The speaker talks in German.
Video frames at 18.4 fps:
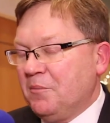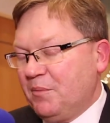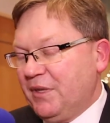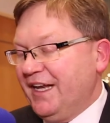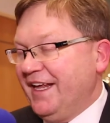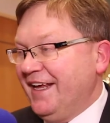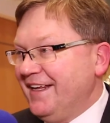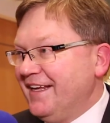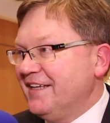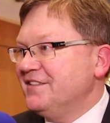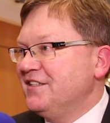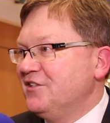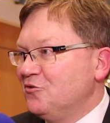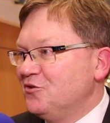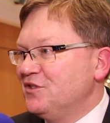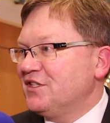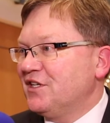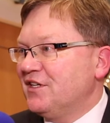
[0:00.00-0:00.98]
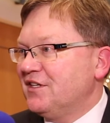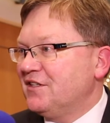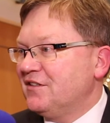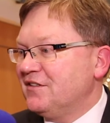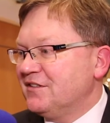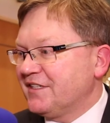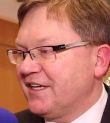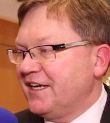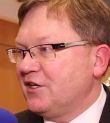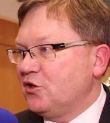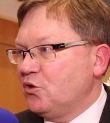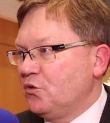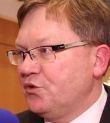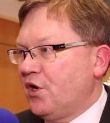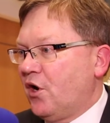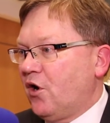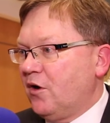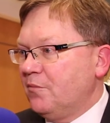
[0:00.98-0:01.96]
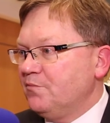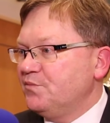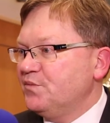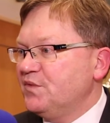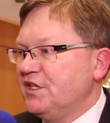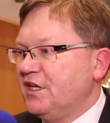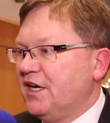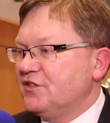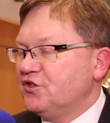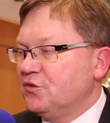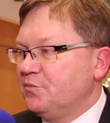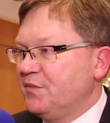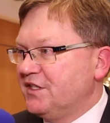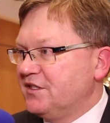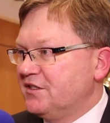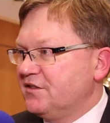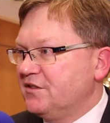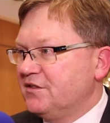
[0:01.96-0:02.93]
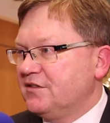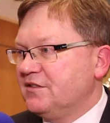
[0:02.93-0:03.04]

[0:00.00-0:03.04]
Playern in unserer Region haben, die also mit